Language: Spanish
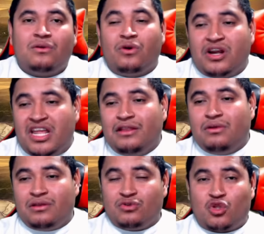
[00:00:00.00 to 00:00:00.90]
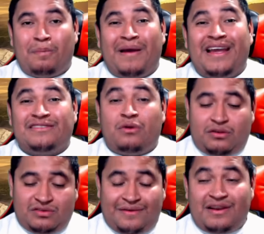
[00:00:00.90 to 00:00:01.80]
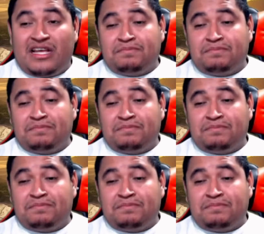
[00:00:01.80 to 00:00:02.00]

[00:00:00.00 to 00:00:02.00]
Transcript: corriendo en nuestro país cuando estaban las